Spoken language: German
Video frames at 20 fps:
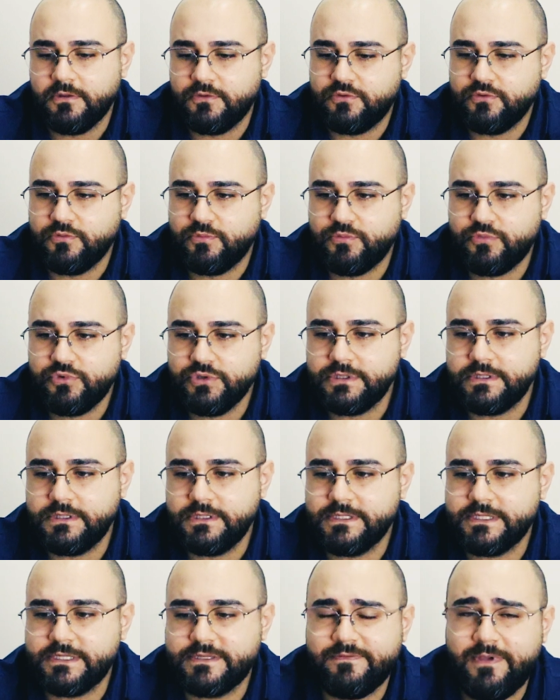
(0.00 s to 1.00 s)
du musst
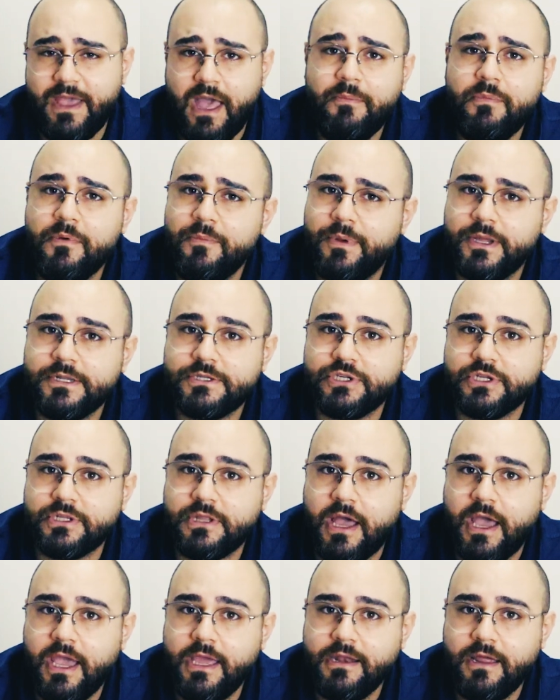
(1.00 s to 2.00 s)
dieses Werbebudget
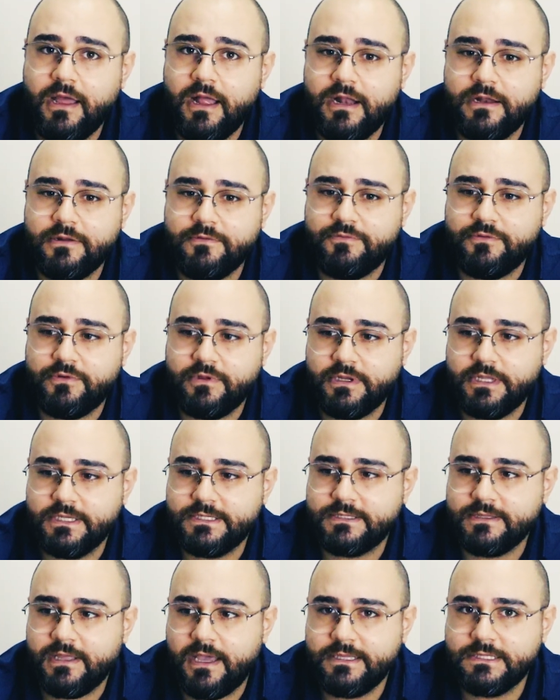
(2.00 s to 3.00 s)
einhalten für die
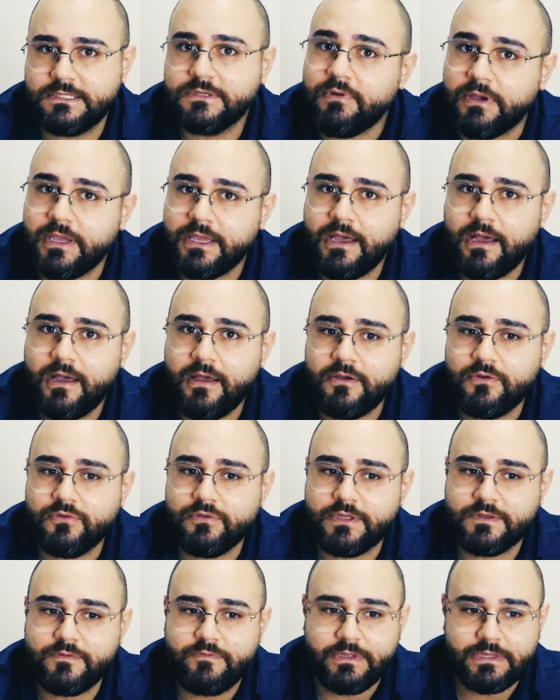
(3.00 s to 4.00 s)
nächsten ein, zwei Jahre
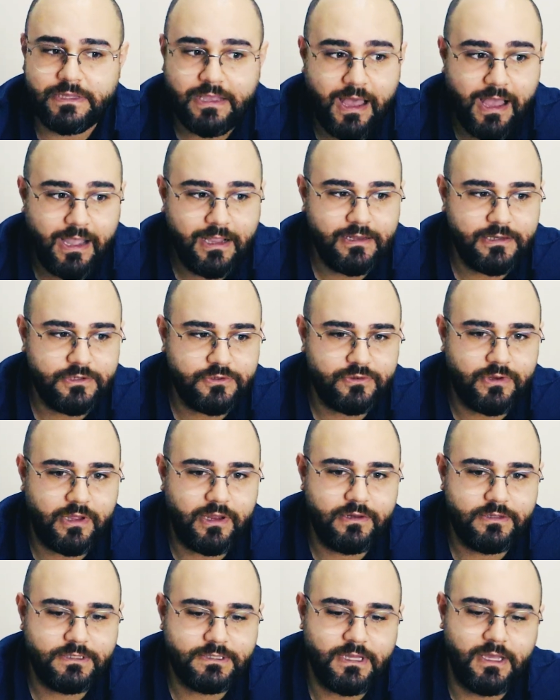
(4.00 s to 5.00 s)
und das vertraglich und
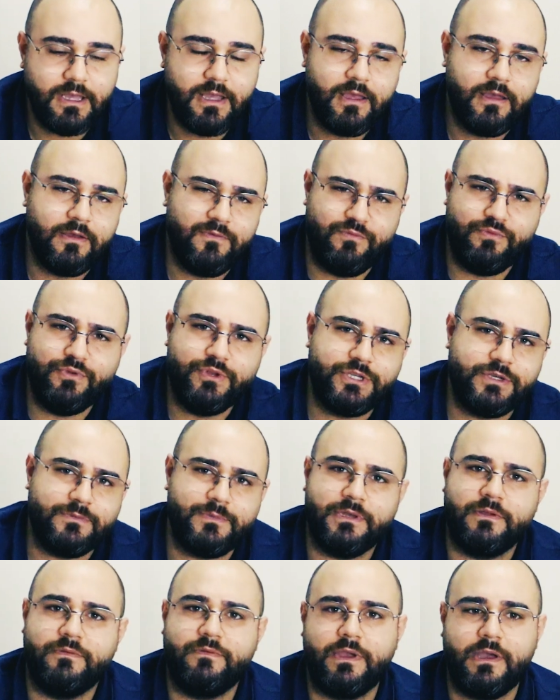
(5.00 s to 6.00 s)
alles, würde ich
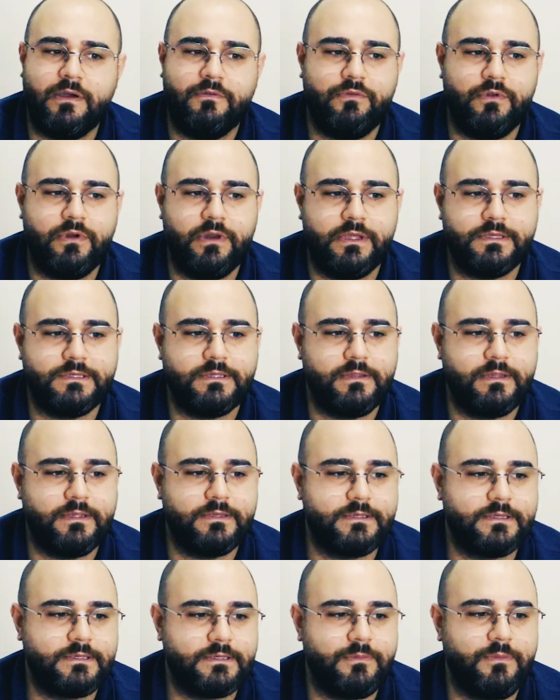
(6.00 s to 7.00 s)
immer die Finger von lassen.
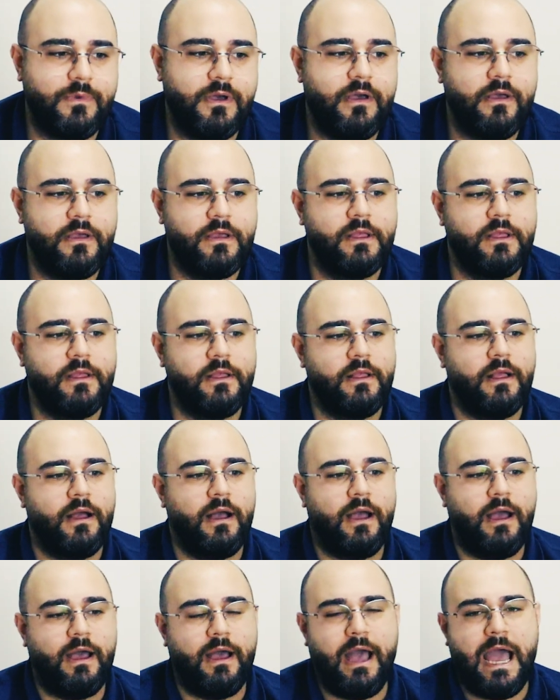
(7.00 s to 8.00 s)
Das ist immer
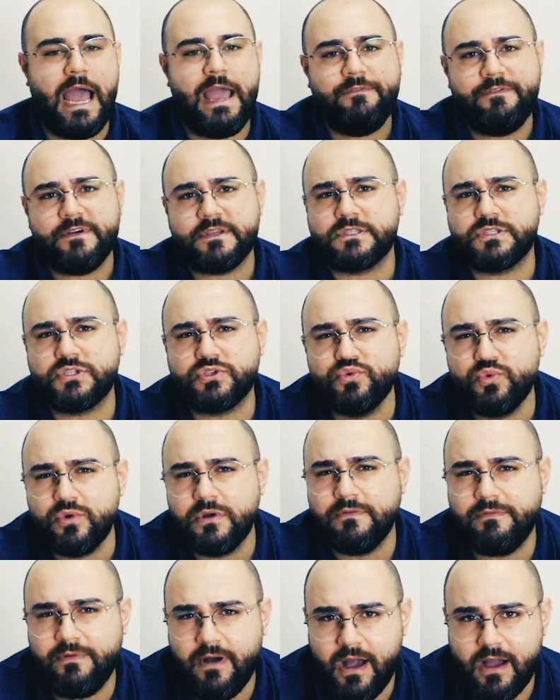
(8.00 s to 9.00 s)
einfach zu
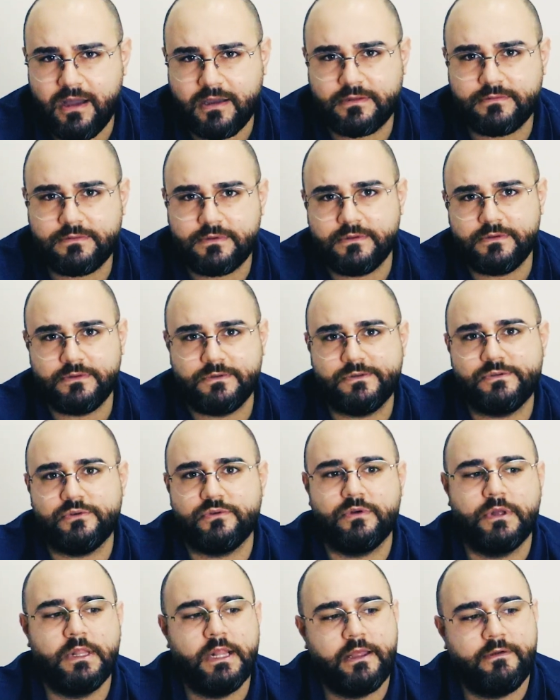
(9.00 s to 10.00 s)
gewagt.
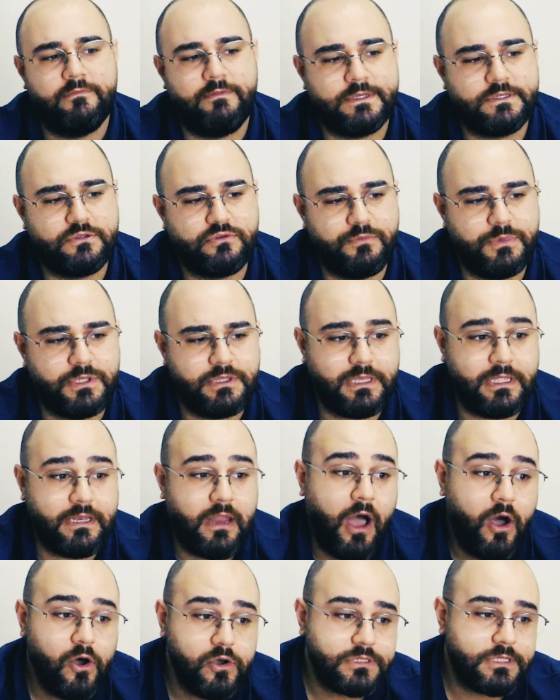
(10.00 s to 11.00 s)
So, was du mit
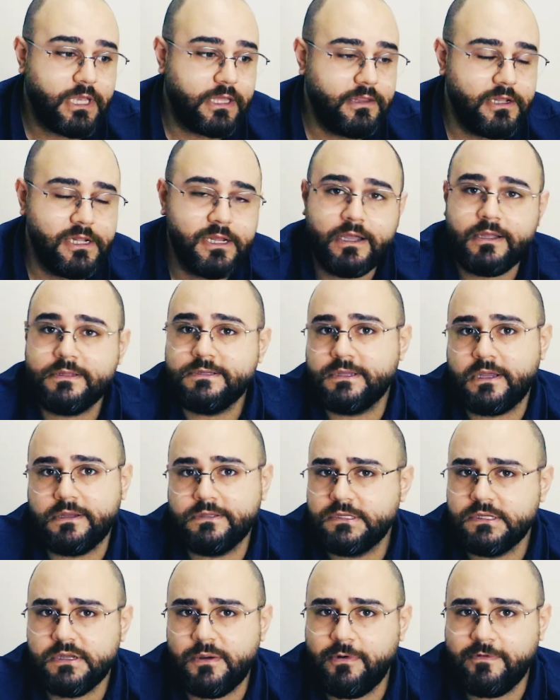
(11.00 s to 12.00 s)
denen aushandeln kannst,
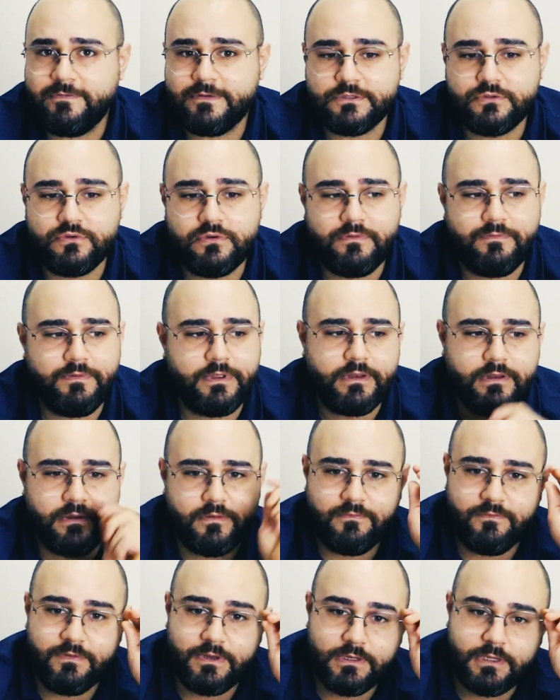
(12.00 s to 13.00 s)
kannst du ja mal versuchen,
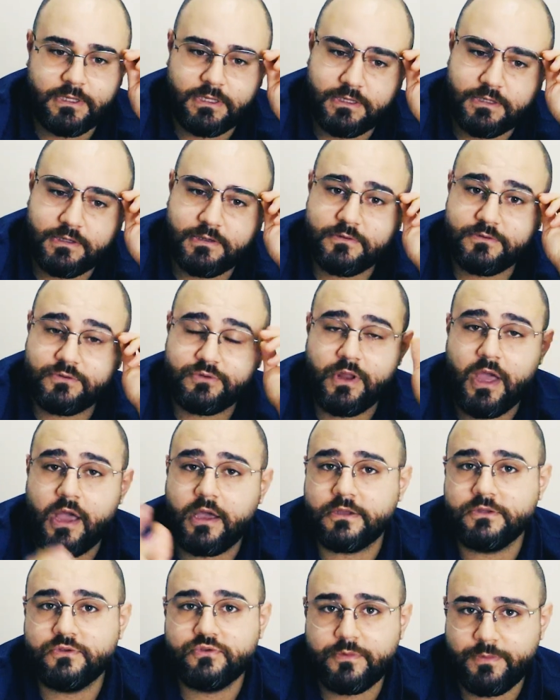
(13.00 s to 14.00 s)
wenn, wenn dich äh, so eine
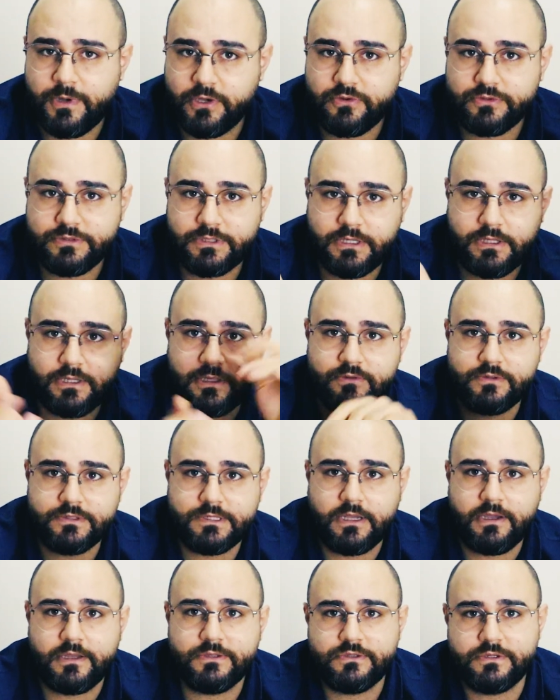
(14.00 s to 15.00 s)
Agentur mal kontaktiert und
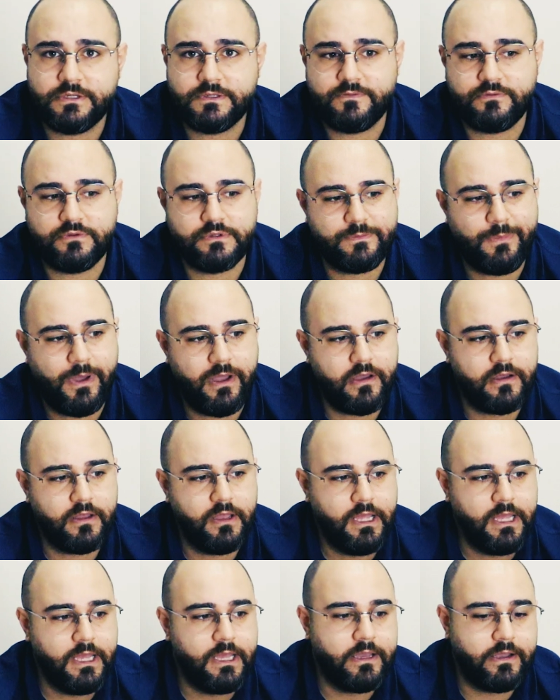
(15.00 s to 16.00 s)
sagt, kannst du das für uns machen?
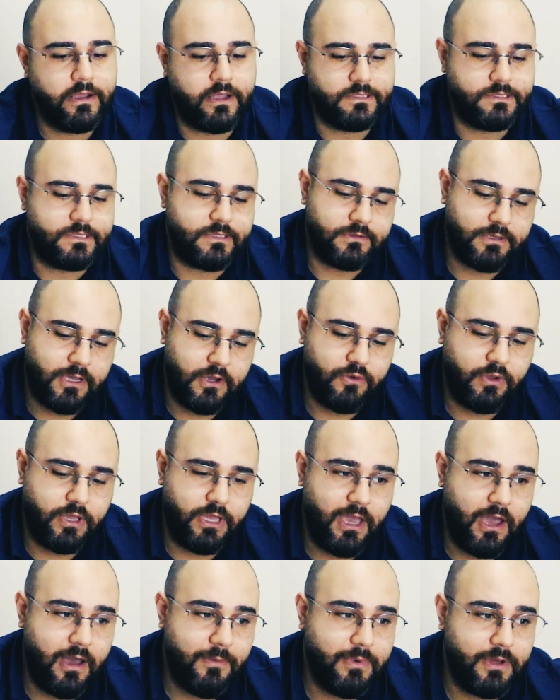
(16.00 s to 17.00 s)
Kannst du sagen, ja,
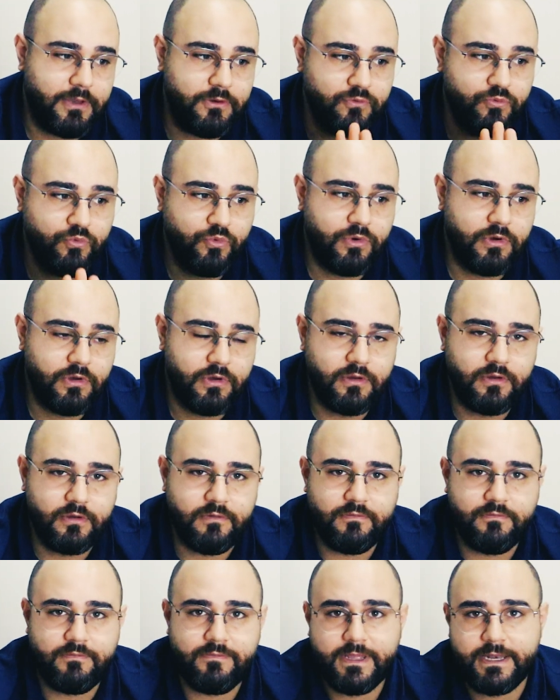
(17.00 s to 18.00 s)
okay, aber nur,
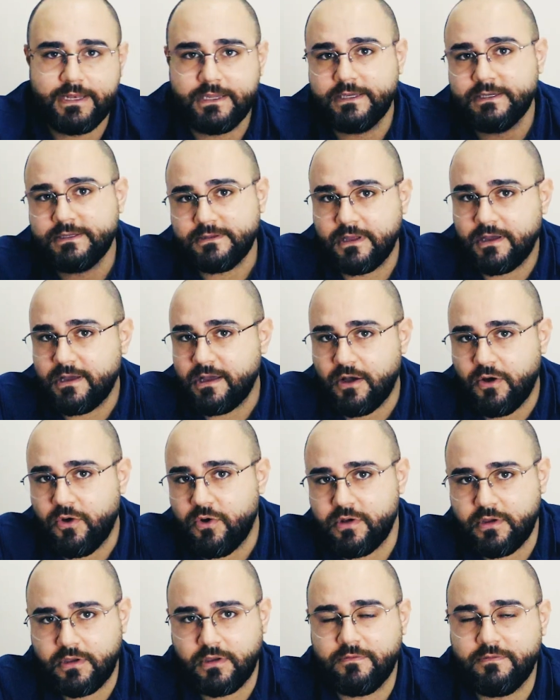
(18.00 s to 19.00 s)
wenn ich da
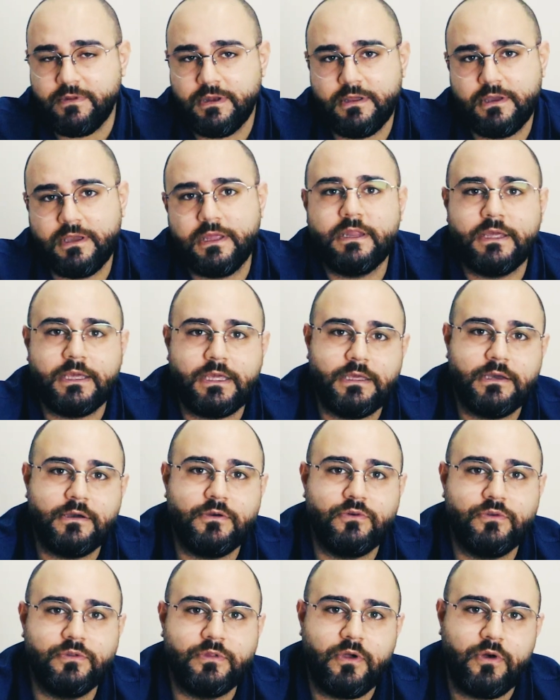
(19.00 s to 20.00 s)
auch Gewinne generiere
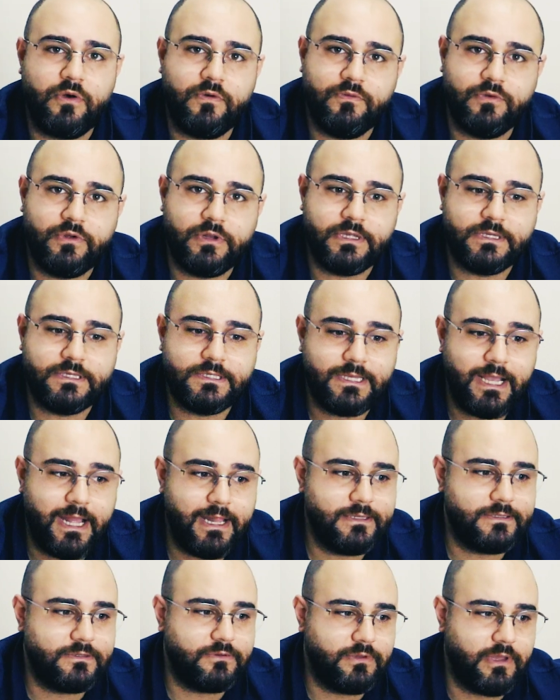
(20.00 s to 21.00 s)
und auch wirklich
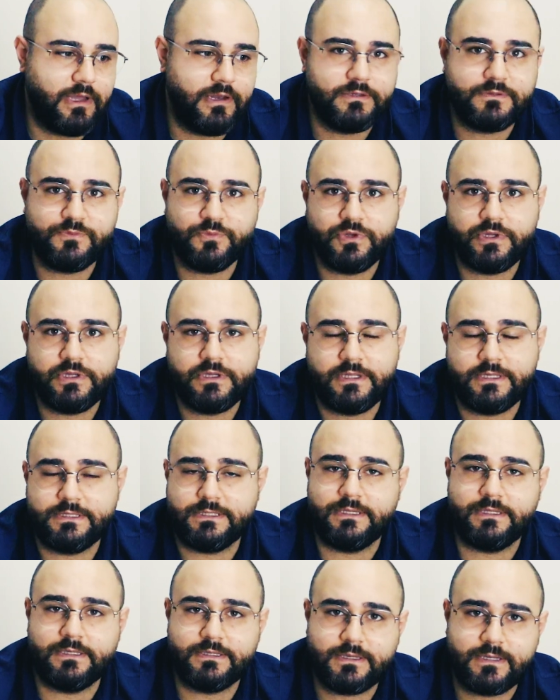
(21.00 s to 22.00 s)
Sales und alles Mögliche, dass
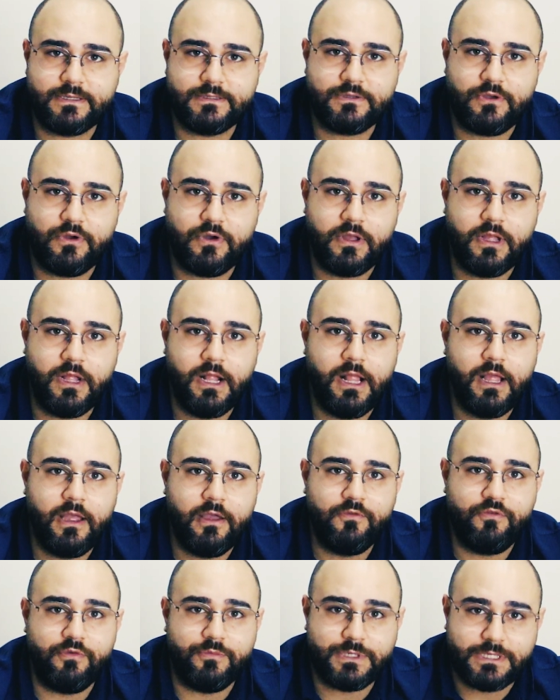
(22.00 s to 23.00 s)
sich das Ganze auch
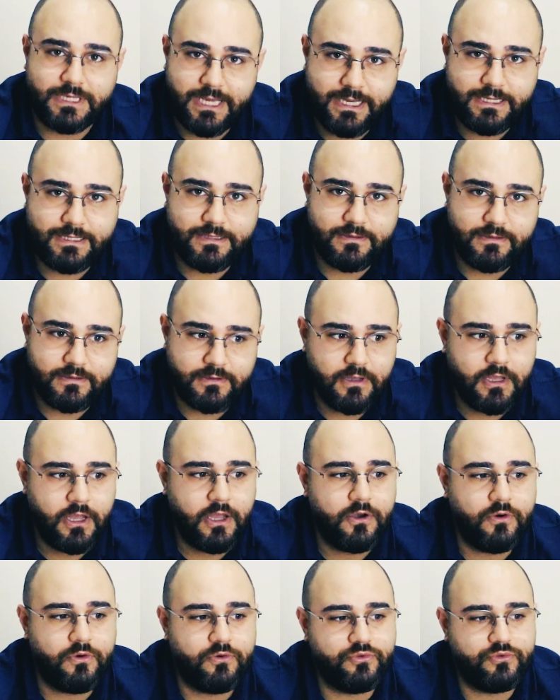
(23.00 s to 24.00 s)
für mich rechnet.
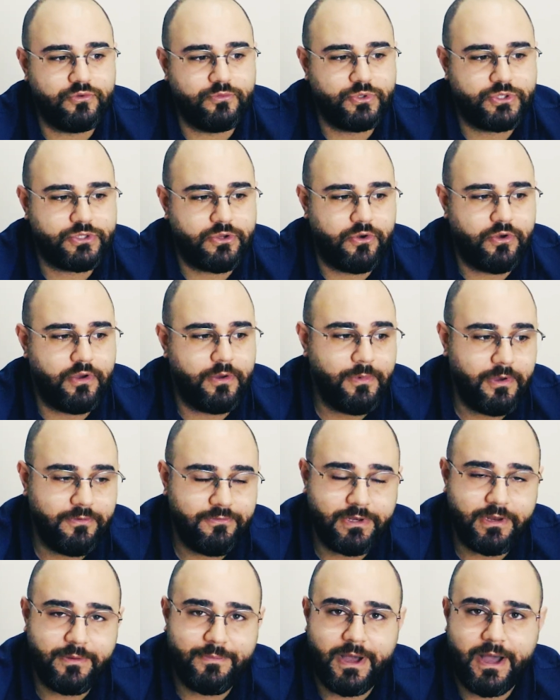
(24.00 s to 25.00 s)
Und du musst auch immer
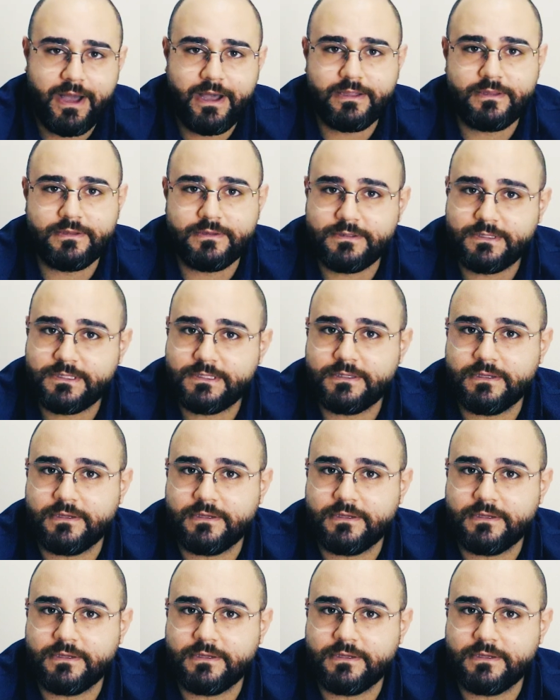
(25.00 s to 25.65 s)
wieder beachten, äh,